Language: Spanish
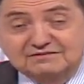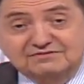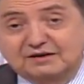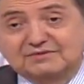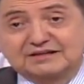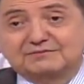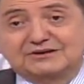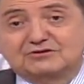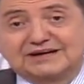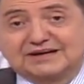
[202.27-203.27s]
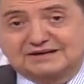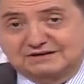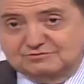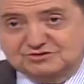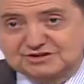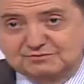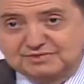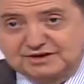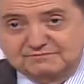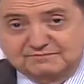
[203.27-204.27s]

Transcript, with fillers: Fama de mano larga, como siempre.